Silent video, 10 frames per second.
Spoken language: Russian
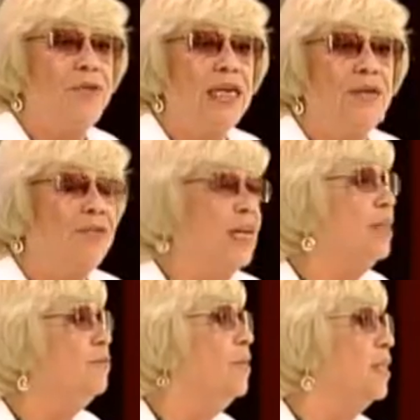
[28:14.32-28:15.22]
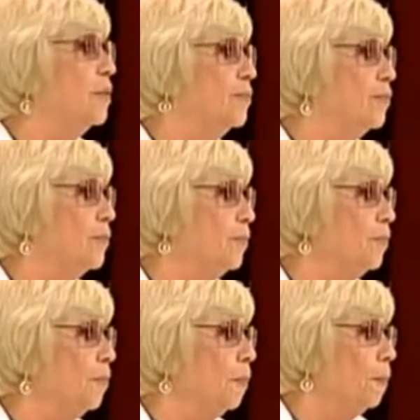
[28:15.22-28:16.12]
или виклифитов.
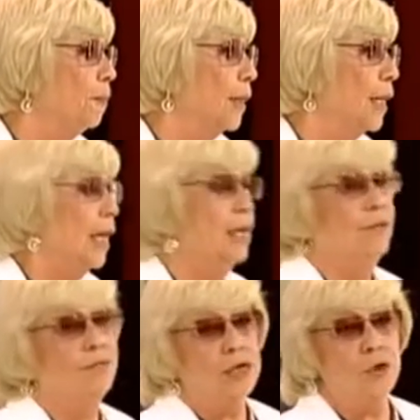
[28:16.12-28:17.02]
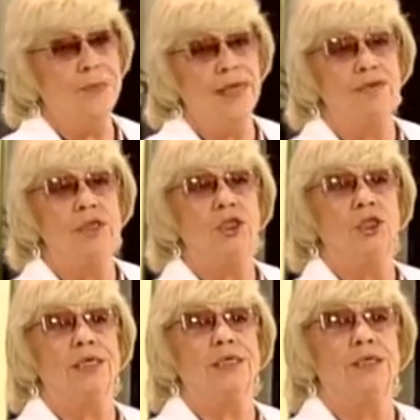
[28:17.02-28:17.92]
Во второй половине
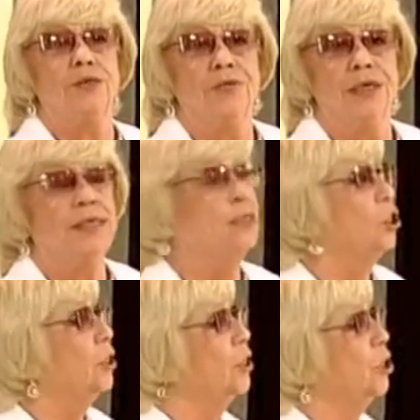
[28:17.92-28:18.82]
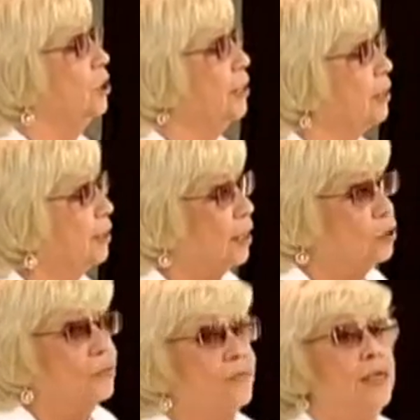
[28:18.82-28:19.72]
XIV века, начиная с 60-х
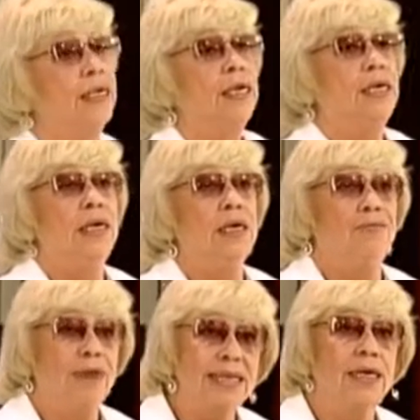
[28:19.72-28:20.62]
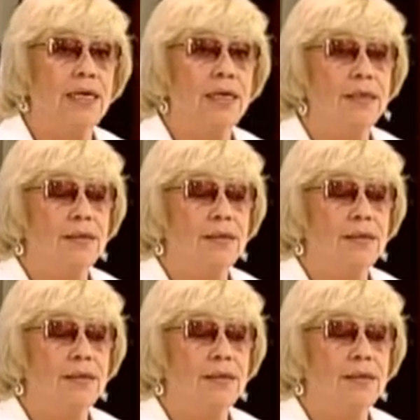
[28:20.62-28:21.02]
годов, в Англии